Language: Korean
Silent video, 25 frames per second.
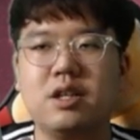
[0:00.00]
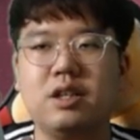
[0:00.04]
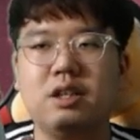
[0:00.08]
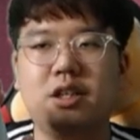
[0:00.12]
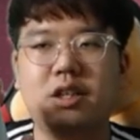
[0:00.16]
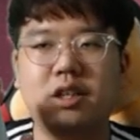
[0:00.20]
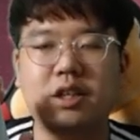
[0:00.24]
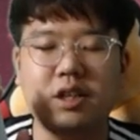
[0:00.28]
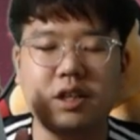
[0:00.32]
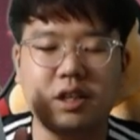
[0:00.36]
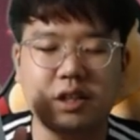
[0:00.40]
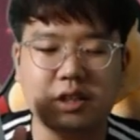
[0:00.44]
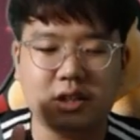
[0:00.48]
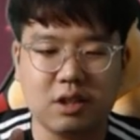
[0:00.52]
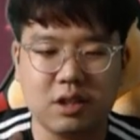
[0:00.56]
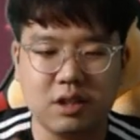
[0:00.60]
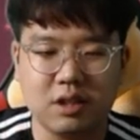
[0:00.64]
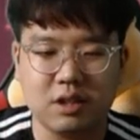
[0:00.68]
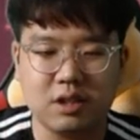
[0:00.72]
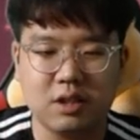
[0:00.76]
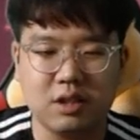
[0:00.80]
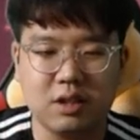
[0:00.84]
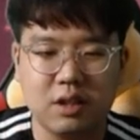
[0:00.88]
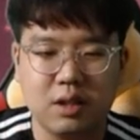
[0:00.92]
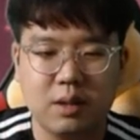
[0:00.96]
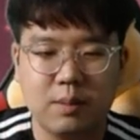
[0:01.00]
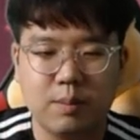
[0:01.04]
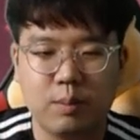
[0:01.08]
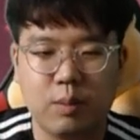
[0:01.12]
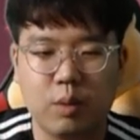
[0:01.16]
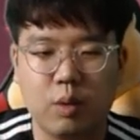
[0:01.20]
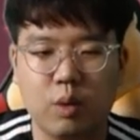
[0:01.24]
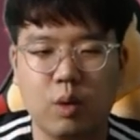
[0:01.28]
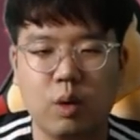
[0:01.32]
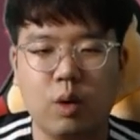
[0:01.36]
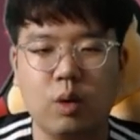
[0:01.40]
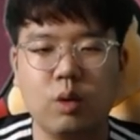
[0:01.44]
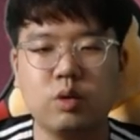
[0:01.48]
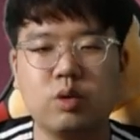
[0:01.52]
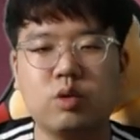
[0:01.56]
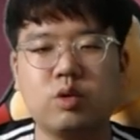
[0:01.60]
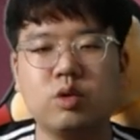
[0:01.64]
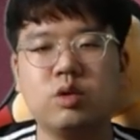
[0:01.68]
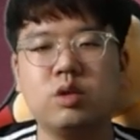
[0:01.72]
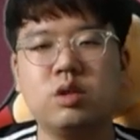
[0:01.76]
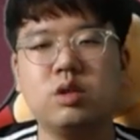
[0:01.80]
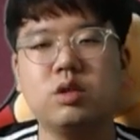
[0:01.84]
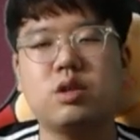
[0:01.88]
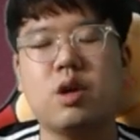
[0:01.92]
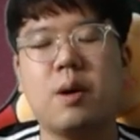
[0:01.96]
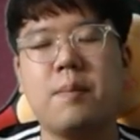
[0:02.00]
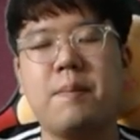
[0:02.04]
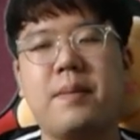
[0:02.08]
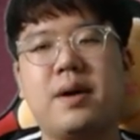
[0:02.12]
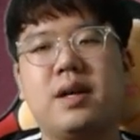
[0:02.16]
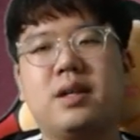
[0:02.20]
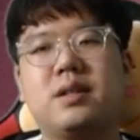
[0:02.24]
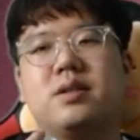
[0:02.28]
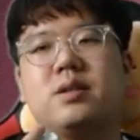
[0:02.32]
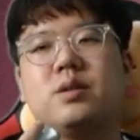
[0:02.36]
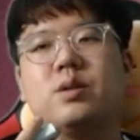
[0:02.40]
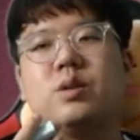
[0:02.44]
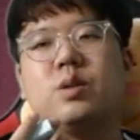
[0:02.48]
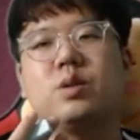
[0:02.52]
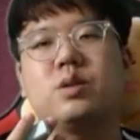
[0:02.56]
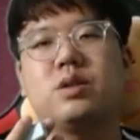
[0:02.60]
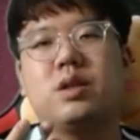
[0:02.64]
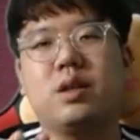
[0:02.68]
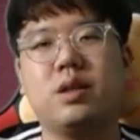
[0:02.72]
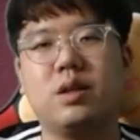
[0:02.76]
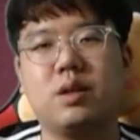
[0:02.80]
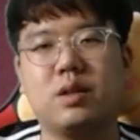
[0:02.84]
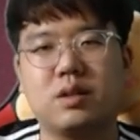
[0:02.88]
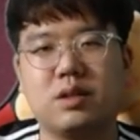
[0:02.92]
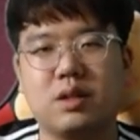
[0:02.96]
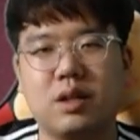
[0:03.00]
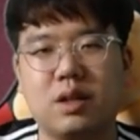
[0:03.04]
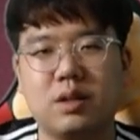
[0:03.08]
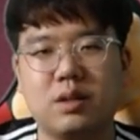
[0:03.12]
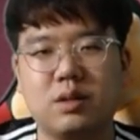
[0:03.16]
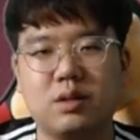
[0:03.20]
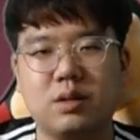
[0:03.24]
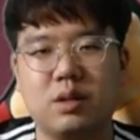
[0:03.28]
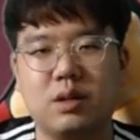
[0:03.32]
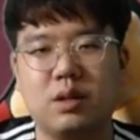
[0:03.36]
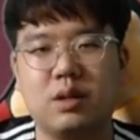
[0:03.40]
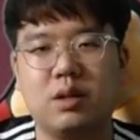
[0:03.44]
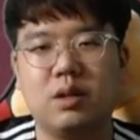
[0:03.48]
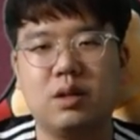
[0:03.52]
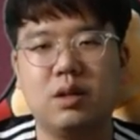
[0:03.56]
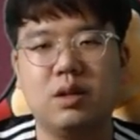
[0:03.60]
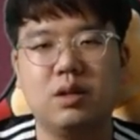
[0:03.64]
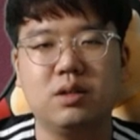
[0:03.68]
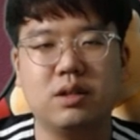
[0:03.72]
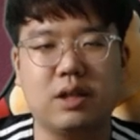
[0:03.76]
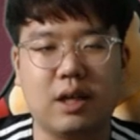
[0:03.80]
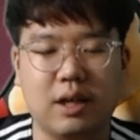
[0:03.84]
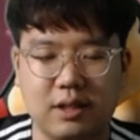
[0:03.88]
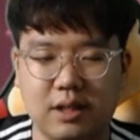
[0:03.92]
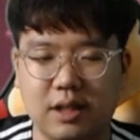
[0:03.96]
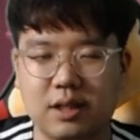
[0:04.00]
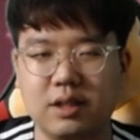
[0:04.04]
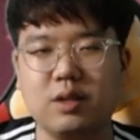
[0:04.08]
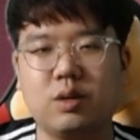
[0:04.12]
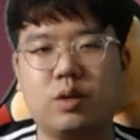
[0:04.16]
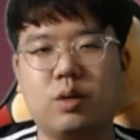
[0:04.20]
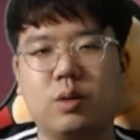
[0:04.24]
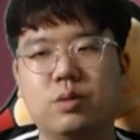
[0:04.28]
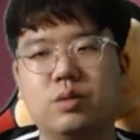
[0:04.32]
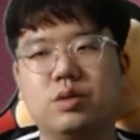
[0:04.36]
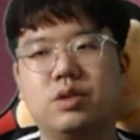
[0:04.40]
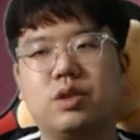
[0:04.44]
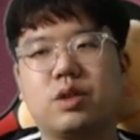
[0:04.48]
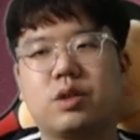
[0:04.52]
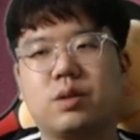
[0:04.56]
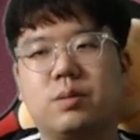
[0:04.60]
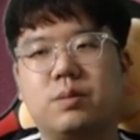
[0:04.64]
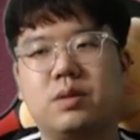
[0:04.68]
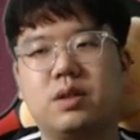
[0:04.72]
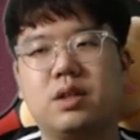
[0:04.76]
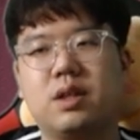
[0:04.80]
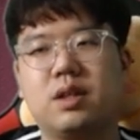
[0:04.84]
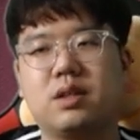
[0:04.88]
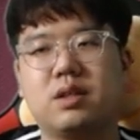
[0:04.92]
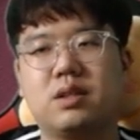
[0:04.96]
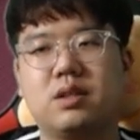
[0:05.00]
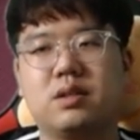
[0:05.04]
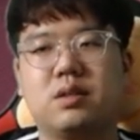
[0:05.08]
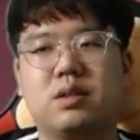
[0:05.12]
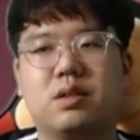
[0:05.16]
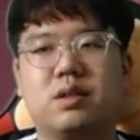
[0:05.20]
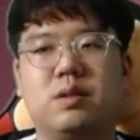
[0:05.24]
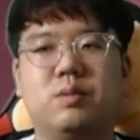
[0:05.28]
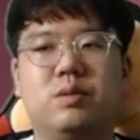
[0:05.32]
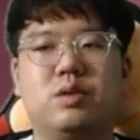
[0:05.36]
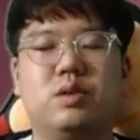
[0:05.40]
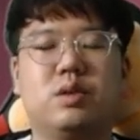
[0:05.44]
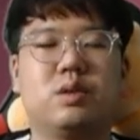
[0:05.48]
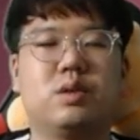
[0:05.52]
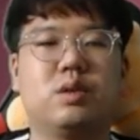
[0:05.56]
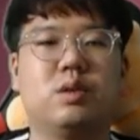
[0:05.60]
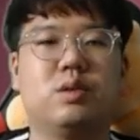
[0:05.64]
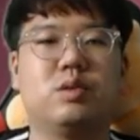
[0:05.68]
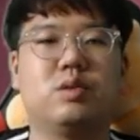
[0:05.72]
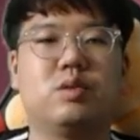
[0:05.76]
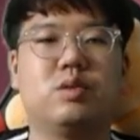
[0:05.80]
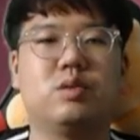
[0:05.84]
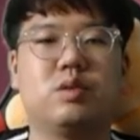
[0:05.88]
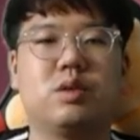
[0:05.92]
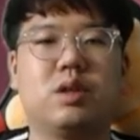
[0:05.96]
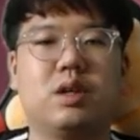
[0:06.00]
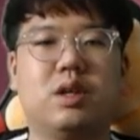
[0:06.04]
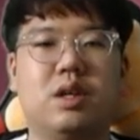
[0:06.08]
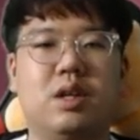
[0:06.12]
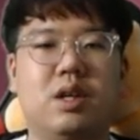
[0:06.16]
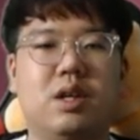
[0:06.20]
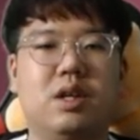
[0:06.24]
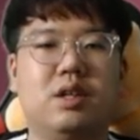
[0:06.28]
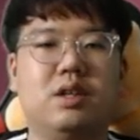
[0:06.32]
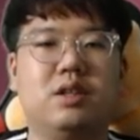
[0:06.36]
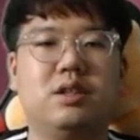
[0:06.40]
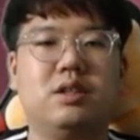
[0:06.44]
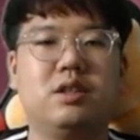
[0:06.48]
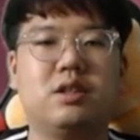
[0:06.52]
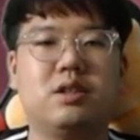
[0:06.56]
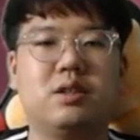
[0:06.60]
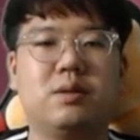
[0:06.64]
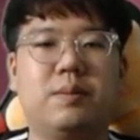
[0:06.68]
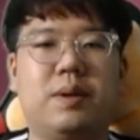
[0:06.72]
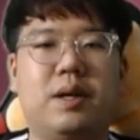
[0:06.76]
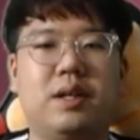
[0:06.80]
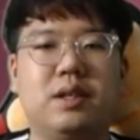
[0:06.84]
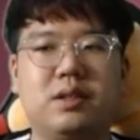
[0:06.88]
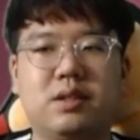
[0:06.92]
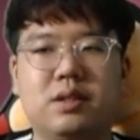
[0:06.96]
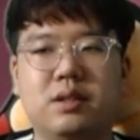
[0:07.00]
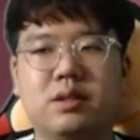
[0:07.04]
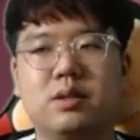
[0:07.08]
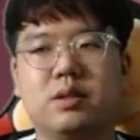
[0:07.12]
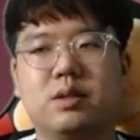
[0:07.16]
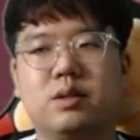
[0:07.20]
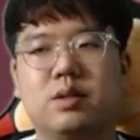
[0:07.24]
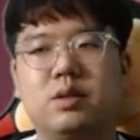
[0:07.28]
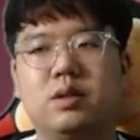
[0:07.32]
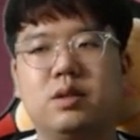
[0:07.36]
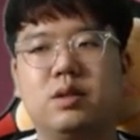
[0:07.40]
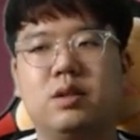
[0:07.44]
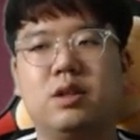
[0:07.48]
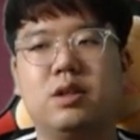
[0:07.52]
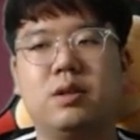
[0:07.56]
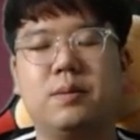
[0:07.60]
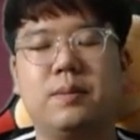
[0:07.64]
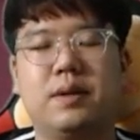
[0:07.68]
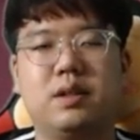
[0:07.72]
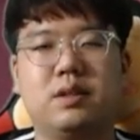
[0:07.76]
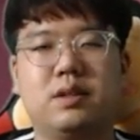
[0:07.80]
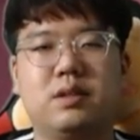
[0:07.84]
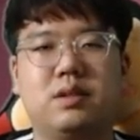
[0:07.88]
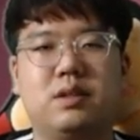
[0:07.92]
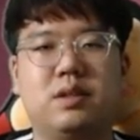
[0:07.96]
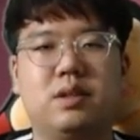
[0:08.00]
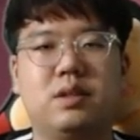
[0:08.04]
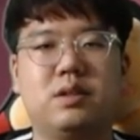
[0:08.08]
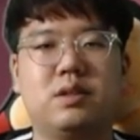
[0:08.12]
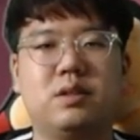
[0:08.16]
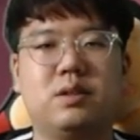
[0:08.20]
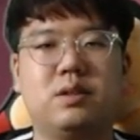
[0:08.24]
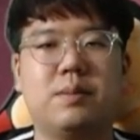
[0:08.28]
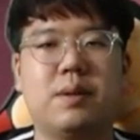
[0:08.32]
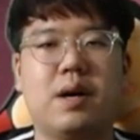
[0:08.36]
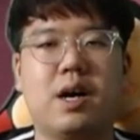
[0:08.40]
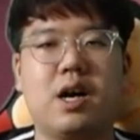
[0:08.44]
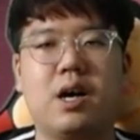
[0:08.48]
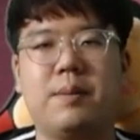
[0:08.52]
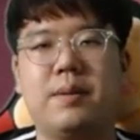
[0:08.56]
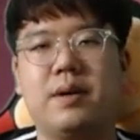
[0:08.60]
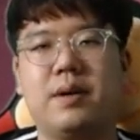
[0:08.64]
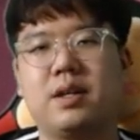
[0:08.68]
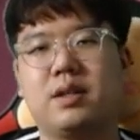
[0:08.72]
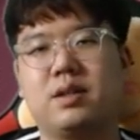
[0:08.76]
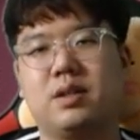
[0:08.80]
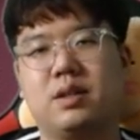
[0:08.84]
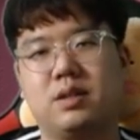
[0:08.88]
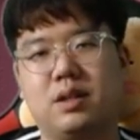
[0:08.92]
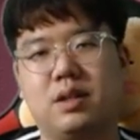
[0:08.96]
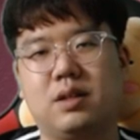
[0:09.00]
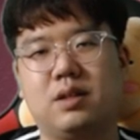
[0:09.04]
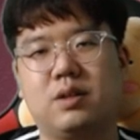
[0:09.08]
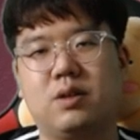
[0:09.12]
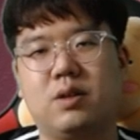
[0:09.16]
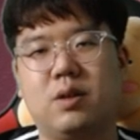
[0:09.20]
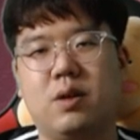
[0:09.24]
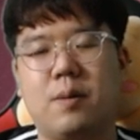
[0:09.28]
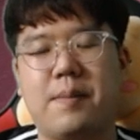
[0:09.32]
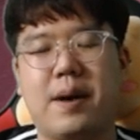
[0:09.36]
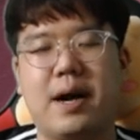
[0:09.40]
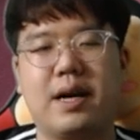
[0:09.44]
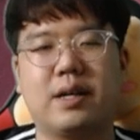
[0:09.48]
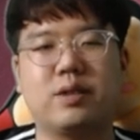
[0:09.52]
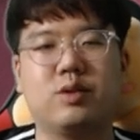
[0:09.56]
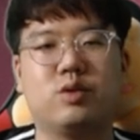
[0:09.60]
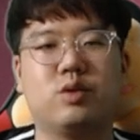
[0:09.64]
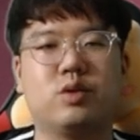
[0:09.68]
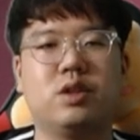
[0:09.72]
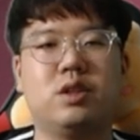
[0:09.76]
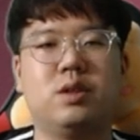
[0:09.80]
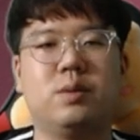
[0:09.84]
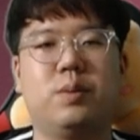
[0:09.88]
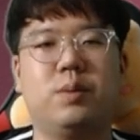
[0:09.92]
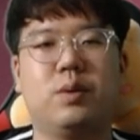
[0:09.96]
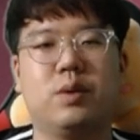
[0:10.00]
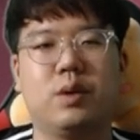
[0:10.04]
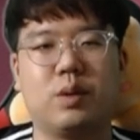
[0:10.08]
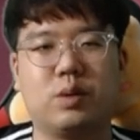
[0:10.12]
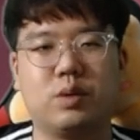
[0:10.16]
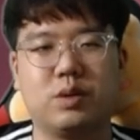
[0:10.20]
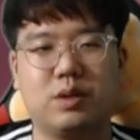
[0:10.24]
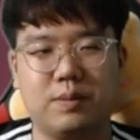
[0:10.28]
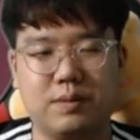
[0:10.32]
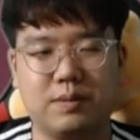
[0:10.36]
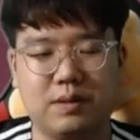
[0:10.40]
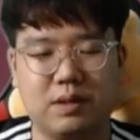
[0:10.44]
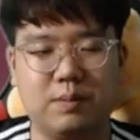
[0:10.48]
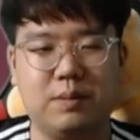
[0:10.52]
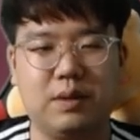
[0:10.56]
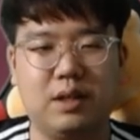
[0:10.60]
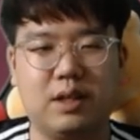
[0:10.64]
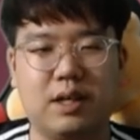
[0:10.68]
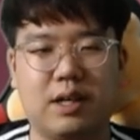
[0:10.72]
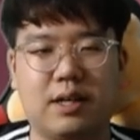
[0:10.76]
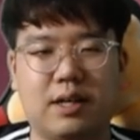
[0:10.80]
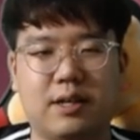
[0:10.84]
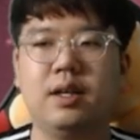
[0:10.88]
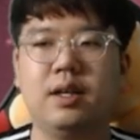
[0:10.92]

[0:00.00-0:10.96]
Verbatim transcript: 이 승을 모두 선발승으로 챙겼다는 거 대단히 고무적입니다. 그래서 김윤식 선수가 시즌 8승으로 페넌트레이스를 어, 마감하게 됐다는 거 박수를 보내고 싶습니다.